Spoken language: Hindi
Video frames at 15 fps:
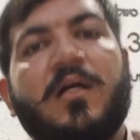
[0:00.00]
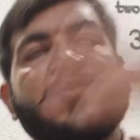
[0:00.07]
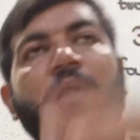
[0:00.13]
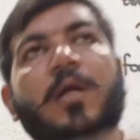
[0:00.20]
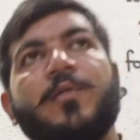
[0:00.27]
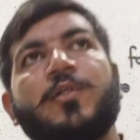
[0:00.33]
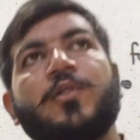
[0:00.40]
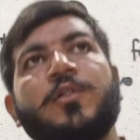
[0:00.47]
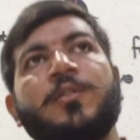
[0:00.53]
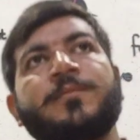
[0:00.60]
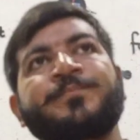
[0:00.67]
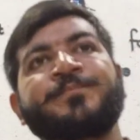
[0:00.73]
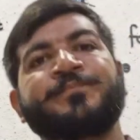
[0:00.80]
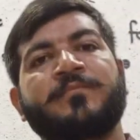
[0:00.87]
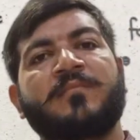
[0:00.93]
अस्सलाम वालेकुम
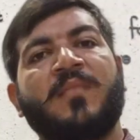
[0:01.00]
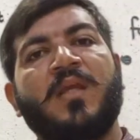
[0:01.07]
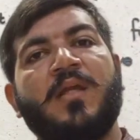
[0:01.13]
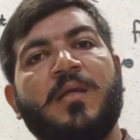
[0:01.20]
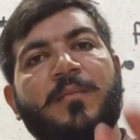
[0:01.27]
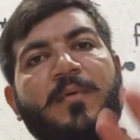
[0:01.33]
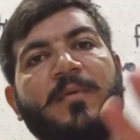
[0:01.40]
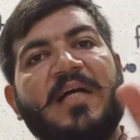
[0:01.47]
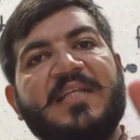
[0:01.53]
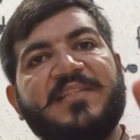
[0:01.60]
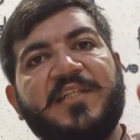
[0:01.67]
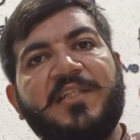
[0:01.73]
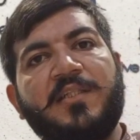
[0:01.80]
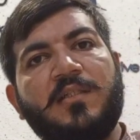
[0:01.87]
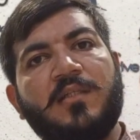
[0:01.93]

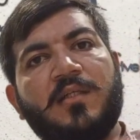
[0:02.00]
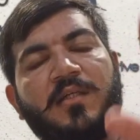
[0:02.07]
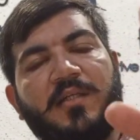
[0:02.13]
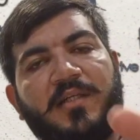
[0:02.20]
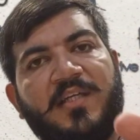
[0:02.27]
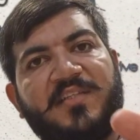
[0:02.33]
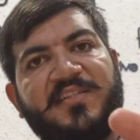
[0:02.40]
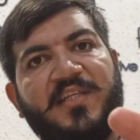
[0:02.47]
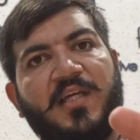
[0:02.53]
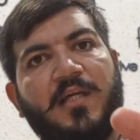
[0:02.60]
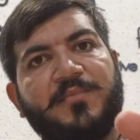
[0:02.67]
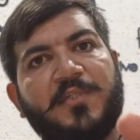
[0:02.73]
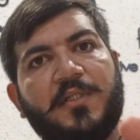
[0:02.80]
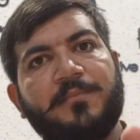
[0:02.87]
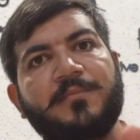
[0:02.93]
आवाज़ सही कैसे हैं
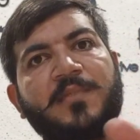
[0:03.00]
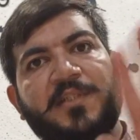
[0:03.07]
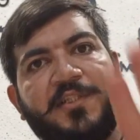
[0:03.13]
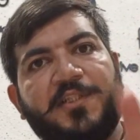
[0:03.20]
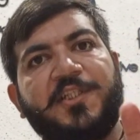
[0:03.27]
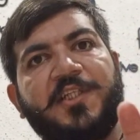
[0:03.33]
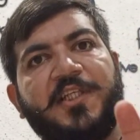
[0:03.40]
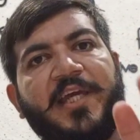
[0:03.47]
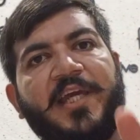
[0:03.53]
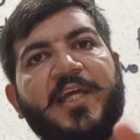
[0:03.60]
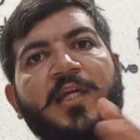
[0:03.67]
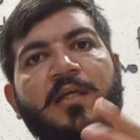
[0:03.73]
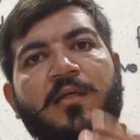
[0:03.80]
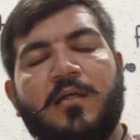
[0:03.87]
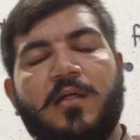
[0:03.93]
आप सब ठीक
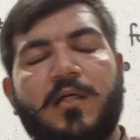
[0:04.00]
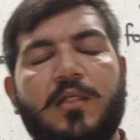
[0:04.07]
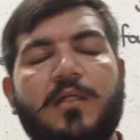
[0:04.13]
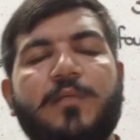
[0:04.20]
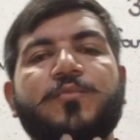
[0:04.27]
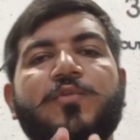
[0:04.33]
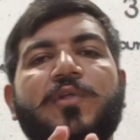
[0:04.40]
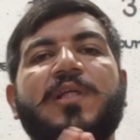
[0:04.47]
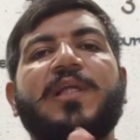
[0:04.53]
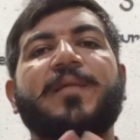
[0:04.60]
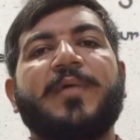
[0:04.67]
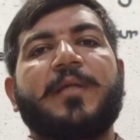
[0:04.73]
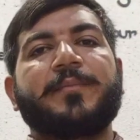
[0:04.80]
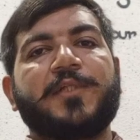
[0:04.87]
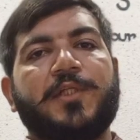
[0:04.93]
हैं
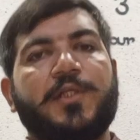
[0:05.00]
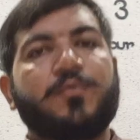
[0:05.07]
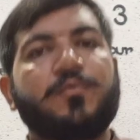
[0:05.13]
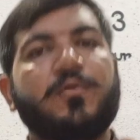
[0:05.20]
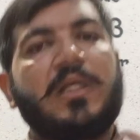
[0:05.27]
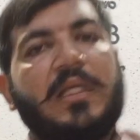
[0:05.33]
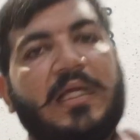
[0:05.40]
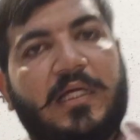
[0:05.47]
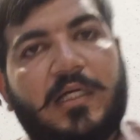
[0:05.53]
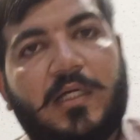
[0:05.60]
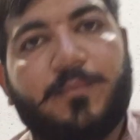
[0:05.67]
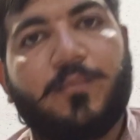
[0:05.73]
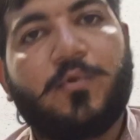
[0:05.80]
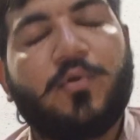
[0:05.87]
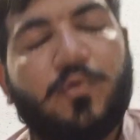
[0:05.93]
अल्हम्दुलिल्लाह मैं भी ठीक हूँ अल्लाह
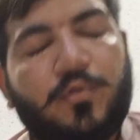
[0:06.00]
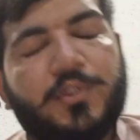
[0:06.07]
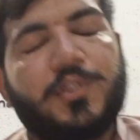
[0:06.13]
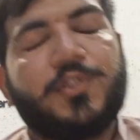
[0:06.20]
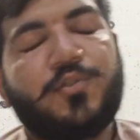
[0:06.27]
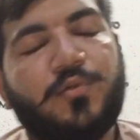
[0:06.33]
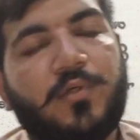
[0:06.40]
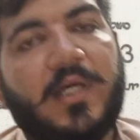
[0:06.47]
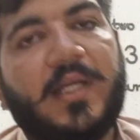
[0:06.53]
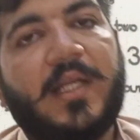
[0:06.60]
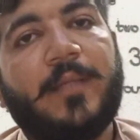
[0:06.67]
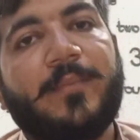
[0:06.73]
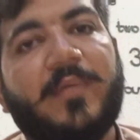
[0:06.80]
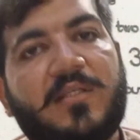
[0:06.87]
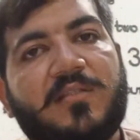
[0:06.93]
का बहुत ही शुक्र
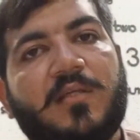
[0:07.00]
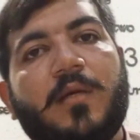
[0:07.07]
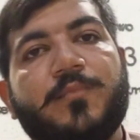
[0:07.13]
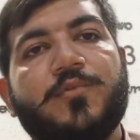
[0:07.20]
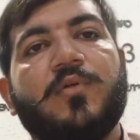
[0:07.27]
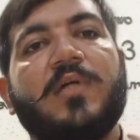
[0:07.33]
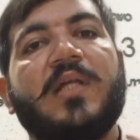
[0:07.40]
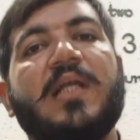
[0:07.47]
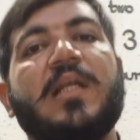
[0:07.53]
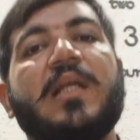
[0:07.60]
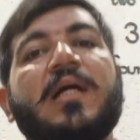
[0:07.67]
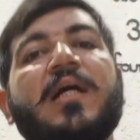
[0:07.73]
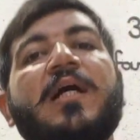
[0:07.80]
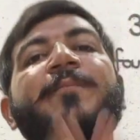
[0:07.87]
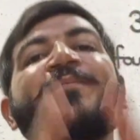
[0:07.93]
है बेसाब शुक्र है
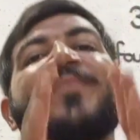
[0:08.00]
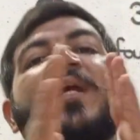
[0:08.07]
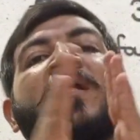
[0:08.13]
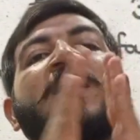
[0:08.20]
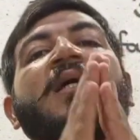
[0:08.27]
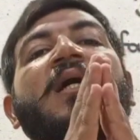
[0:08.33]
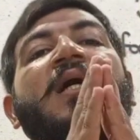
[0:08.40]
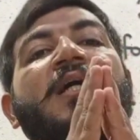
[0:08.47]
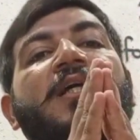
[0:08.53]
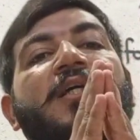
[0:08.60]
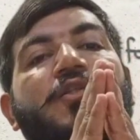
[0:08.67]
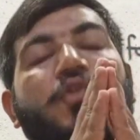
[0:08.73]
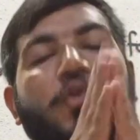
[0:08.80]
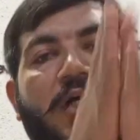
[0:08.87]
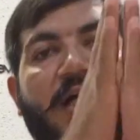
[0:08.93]
अल्लाह का
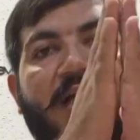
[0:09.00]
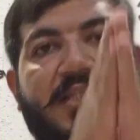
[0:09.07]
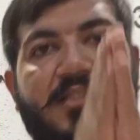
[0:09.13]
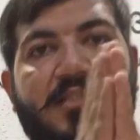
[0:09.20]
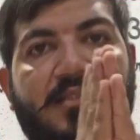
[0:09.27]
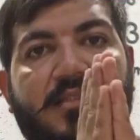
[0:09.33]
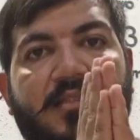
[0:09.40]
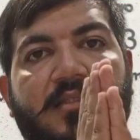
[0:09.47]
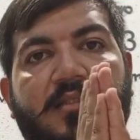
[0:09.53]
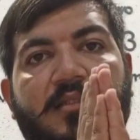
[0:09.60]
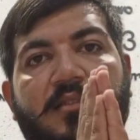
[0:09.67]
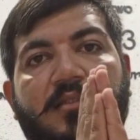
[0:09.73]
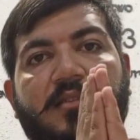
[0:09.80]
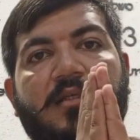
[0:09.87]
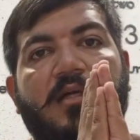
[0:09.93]
सो so गाइज
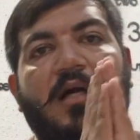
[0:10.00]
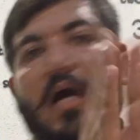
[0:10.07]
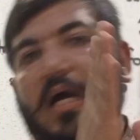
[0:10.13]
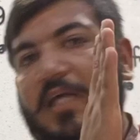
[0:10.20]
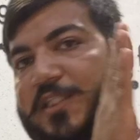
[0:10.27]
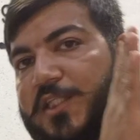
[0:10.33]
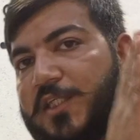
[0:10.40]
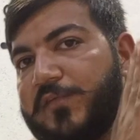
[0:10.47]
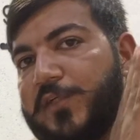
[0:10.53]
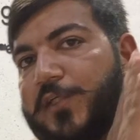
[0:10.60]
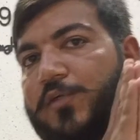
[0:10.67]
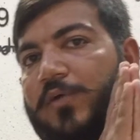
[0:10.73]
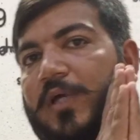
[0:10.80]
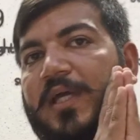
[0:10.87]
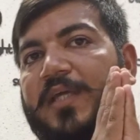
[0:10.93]
आज की
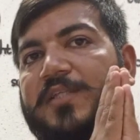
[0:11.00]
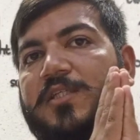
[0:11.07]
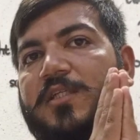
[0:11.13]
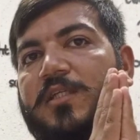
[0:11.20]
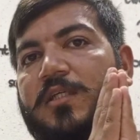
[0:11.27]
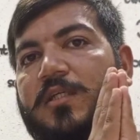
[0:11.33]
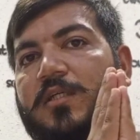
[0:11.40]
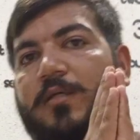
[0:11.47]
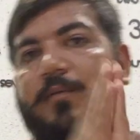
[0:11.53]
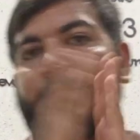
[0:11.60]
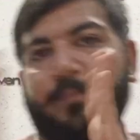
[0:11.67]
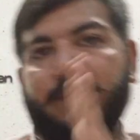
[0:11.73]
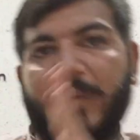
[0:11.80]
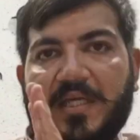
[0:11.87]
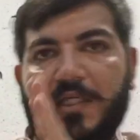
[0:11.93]
वीडियो है जी
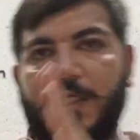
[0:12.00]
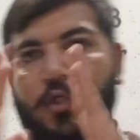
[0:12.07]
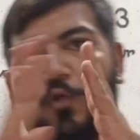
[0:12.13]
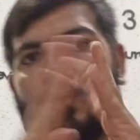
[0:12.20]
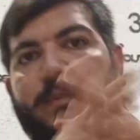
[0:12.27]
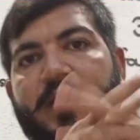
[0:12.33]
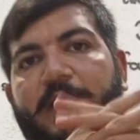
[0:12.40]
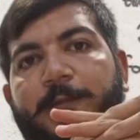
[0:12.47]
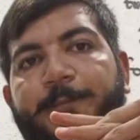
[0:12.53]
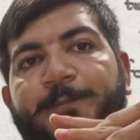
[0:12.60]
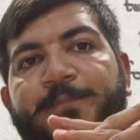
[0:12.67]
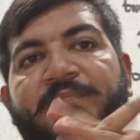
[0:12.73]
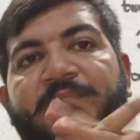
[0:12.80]
बाइक के ऊपर